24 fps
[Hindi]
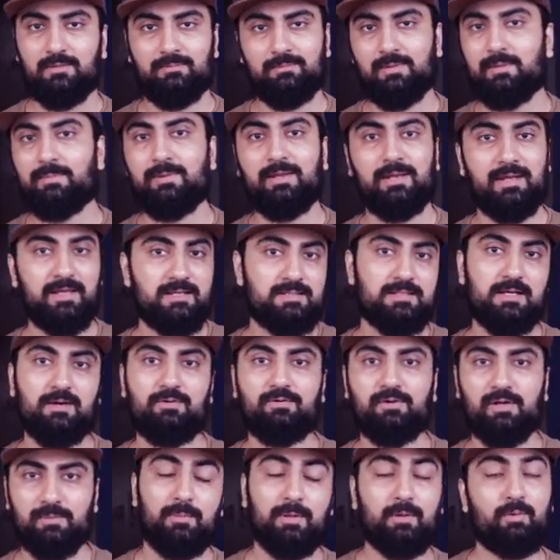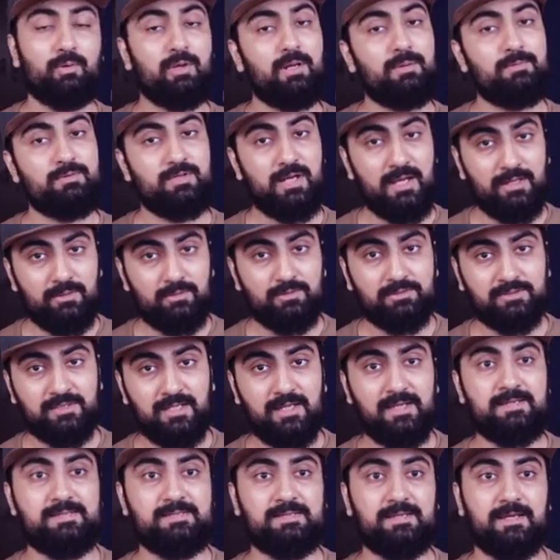में मैं नहीं जाऊंगा बट वन एम ट्राइंग टू
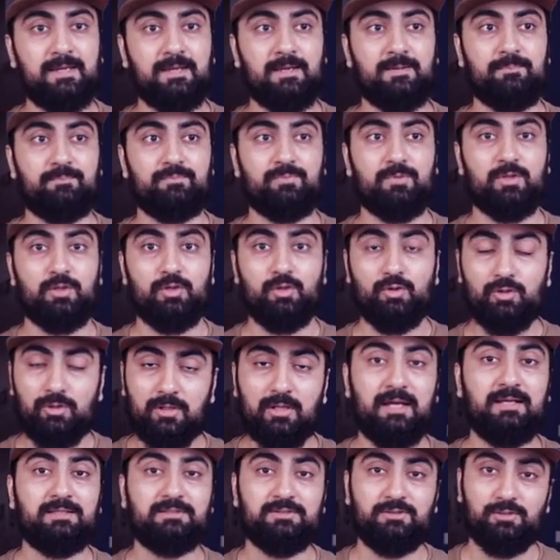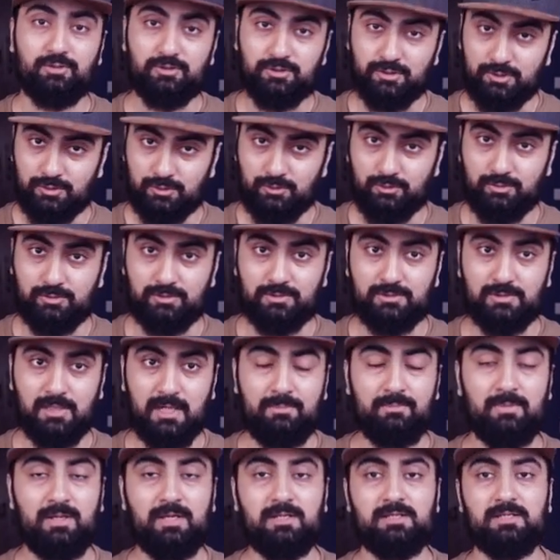से यूटिलाइज दोज टूल्स
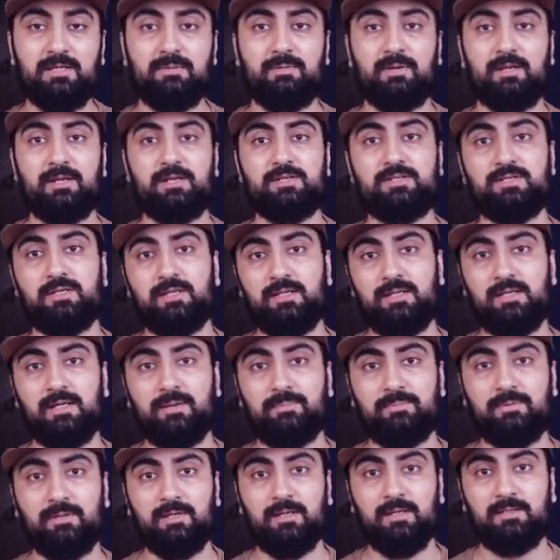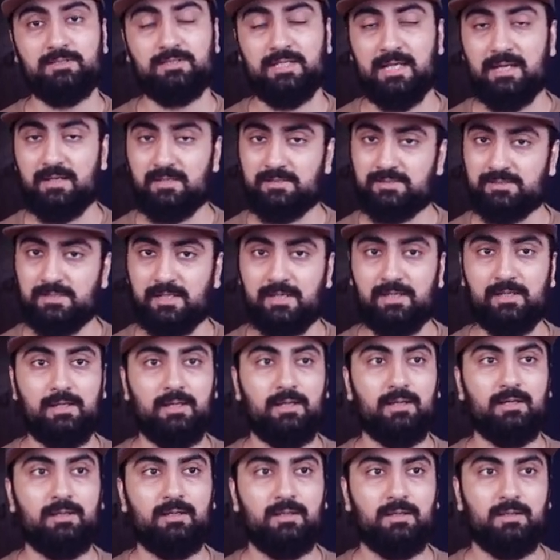हमने जब इनिशली अपना चैनल स्टार्ट
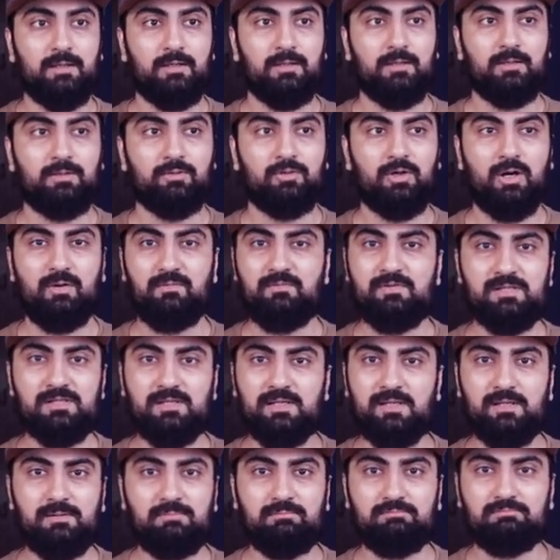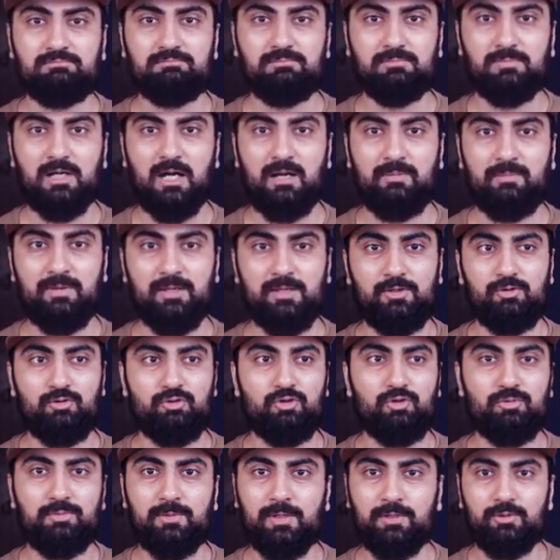किया तो ऑब्वियसली हमें
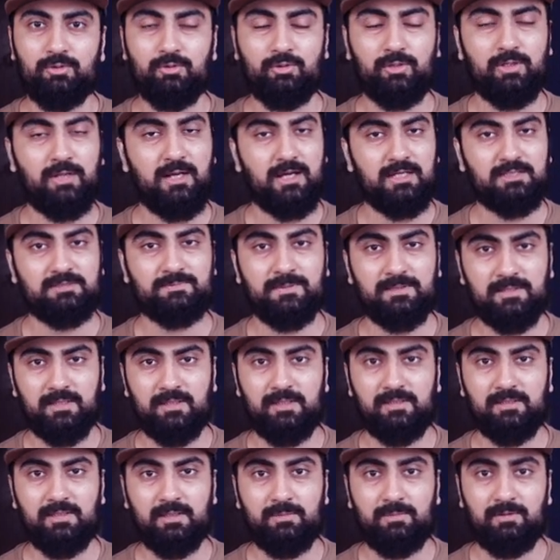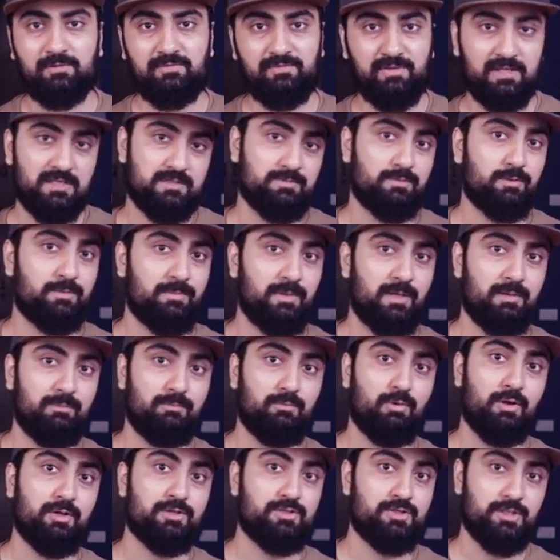यूट्यूब का तो कोई ख़ास पता नहीं था बट फेसबुक में
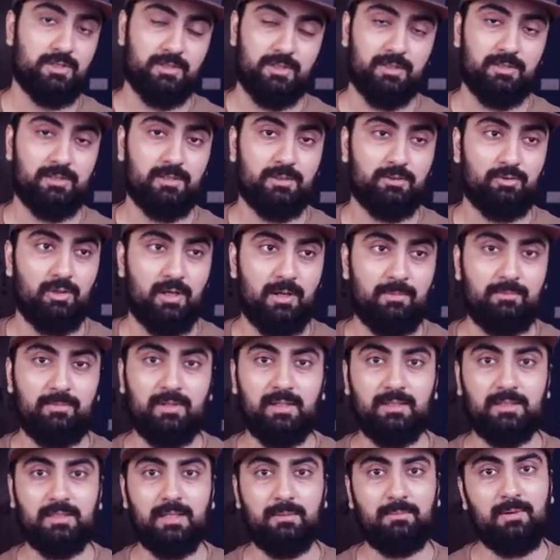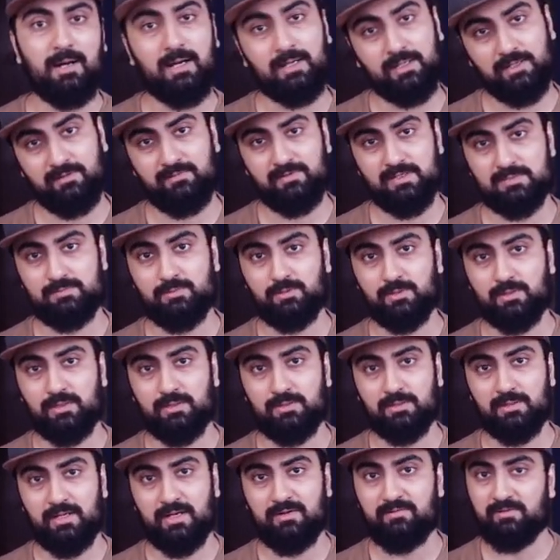हम बहुत चीते थे तो हमने दबा के फेसबुक के
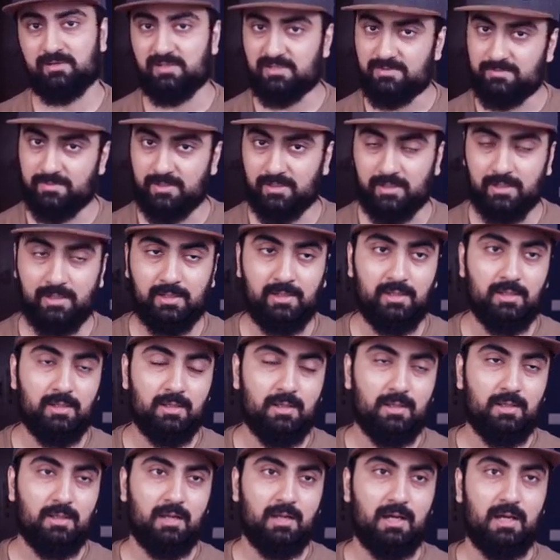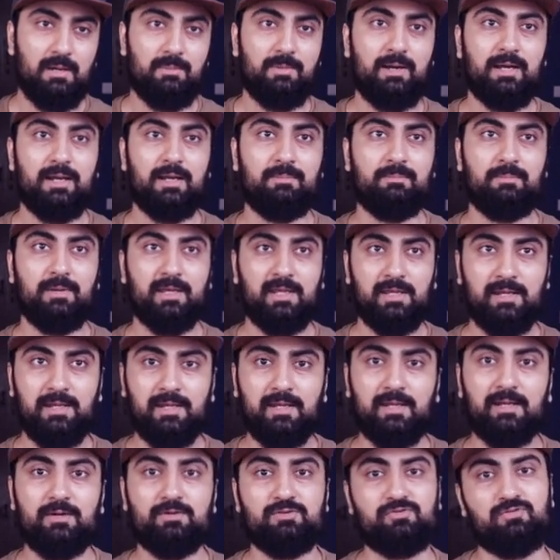अंदर एडवर्टीजमेंट करी हमारा
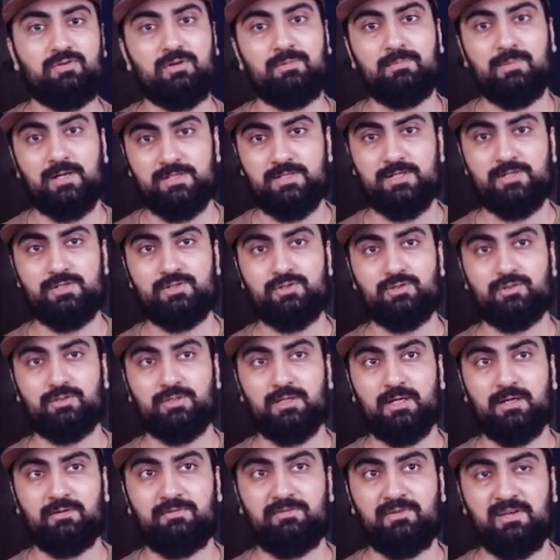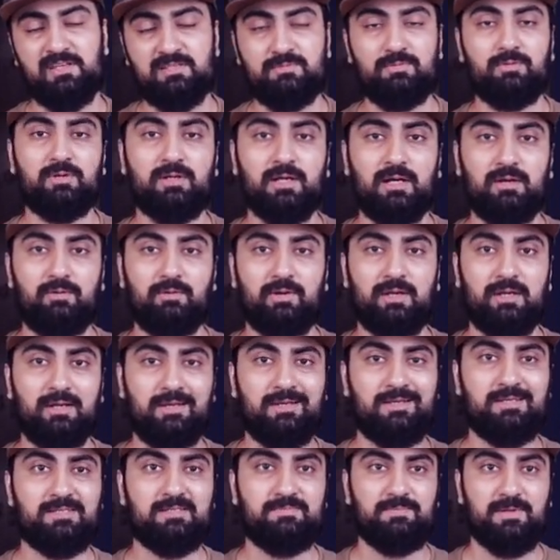महीने का उस वक्त बजट जो था फेसबुक का वो
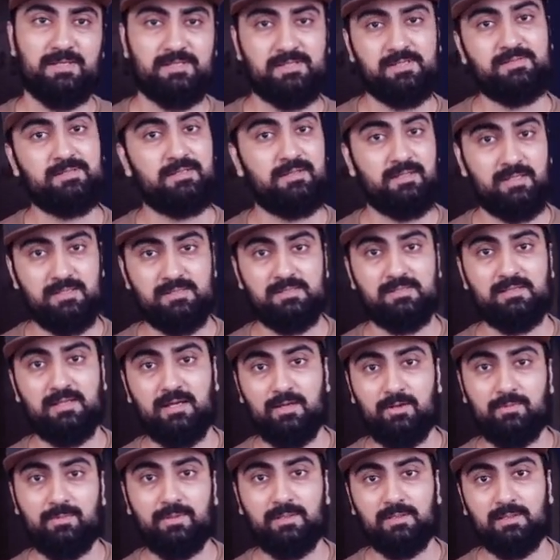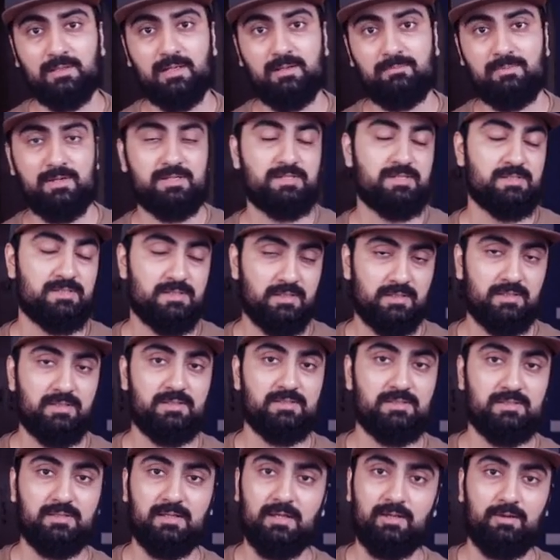एटलीस्ट पच्चीस से तीस हज़ार रुपये था हम पच्चीस से
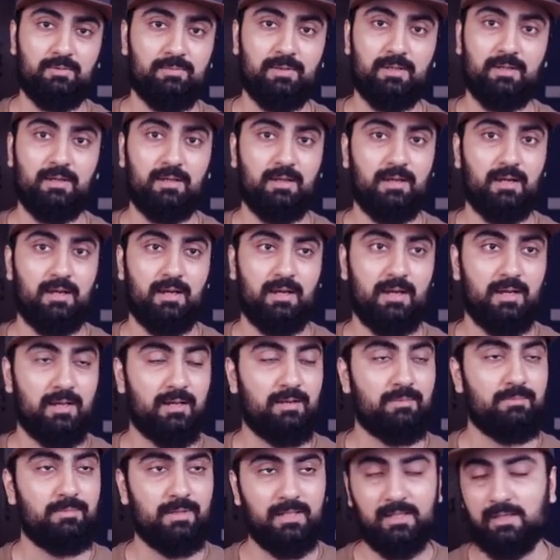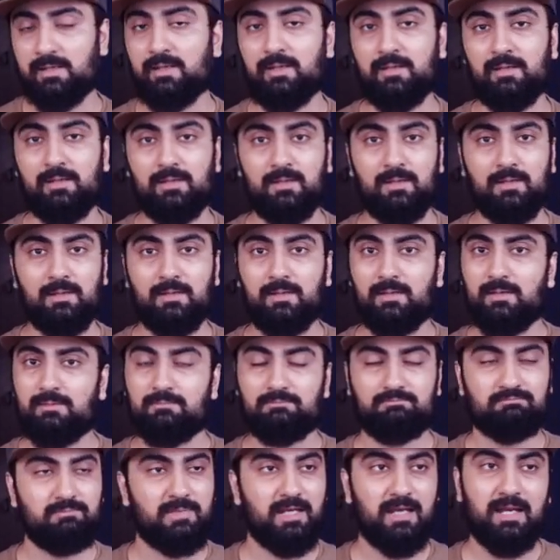तीस हज़ार रुपये हर महीने
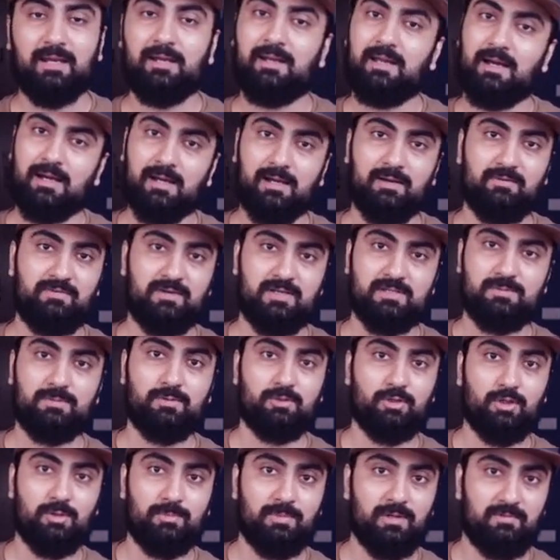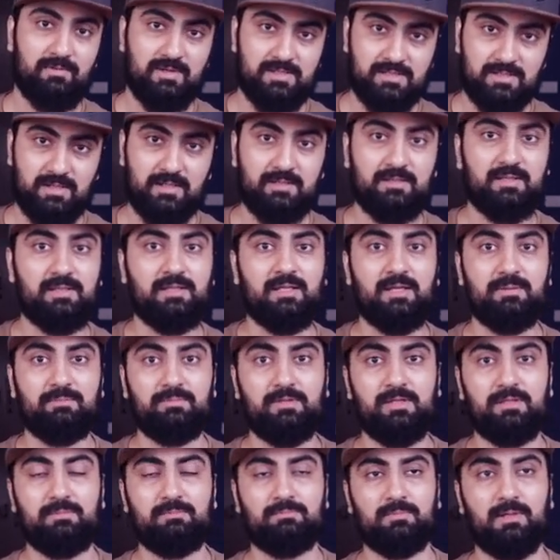बिला नागा फेसबुक के ऊपर इन्वेस्ट करते थे
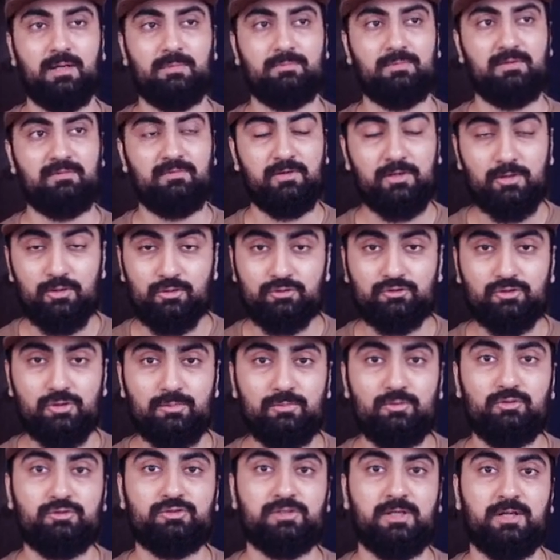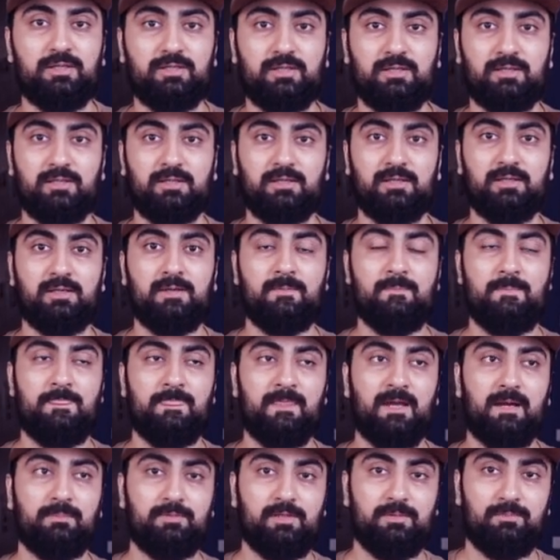अपनी अपनी वीडियोस को बूस्ट करते थे
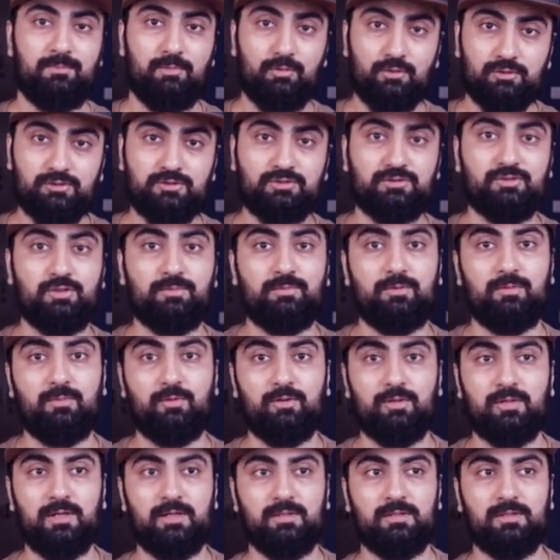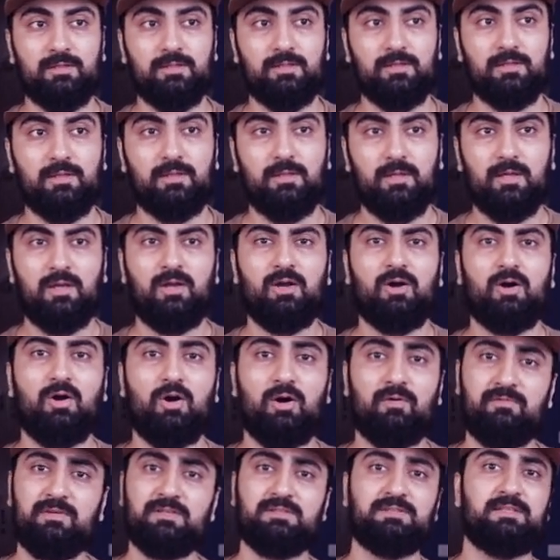अपनी पोस्ट्स को प्रमोट करते थे
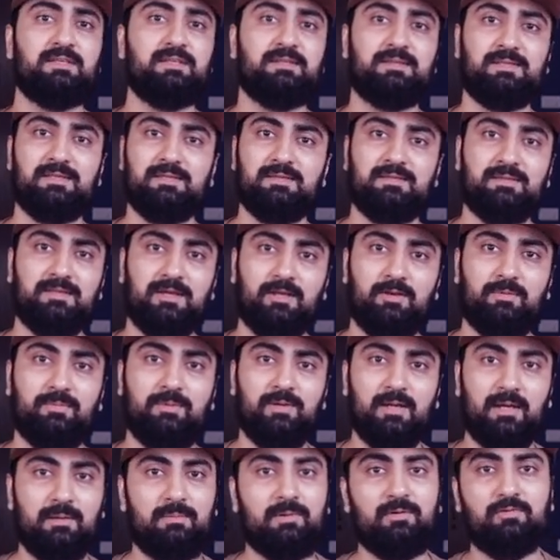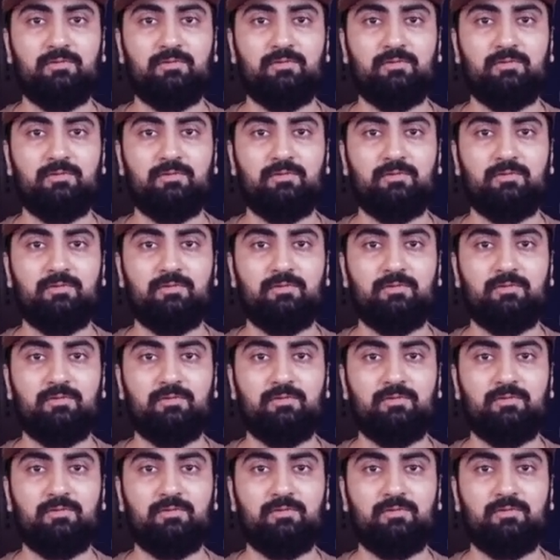ऑब्वियसली तीस हज़ार रुपये हम